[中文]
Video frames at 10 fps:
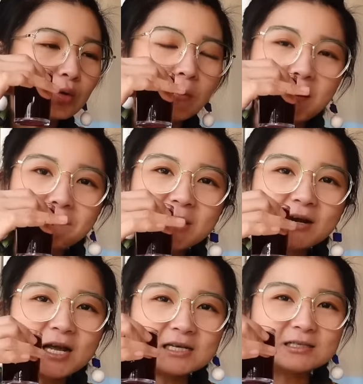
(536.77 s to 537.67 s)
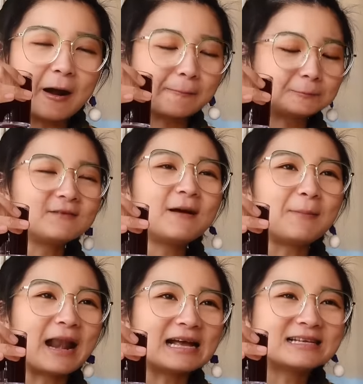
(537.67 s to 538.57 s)
我们冰了一下，因为
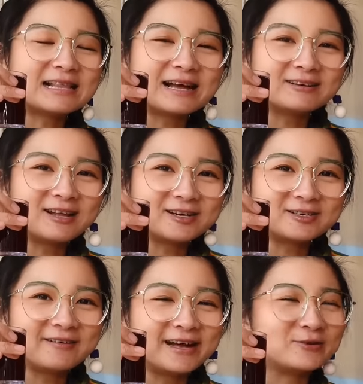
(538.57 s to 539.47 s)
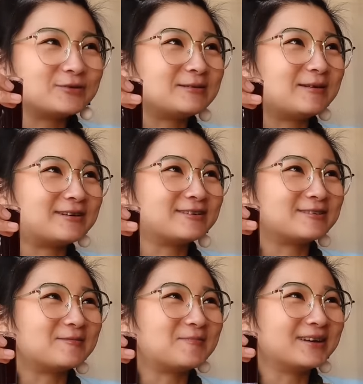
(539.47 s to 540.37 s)
本来现在搁在室外就基本上
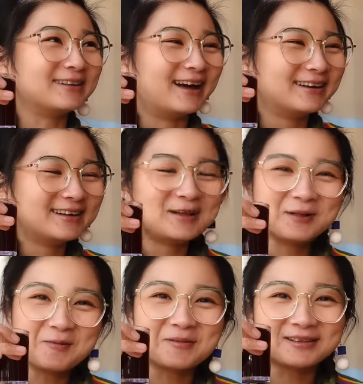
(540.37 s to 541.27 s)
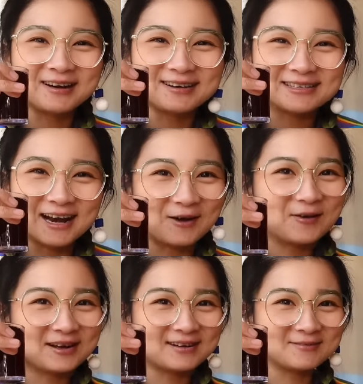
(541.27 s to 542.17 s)
是冰的，那冰的喝起来
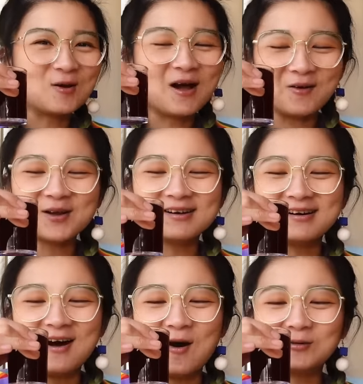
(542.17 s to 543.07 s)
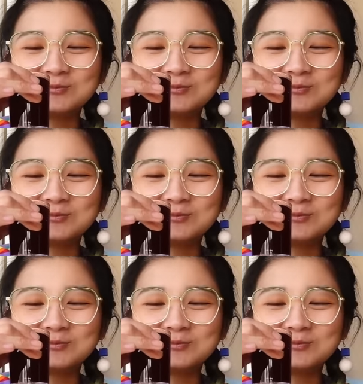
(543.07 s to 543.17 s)
会口感会更好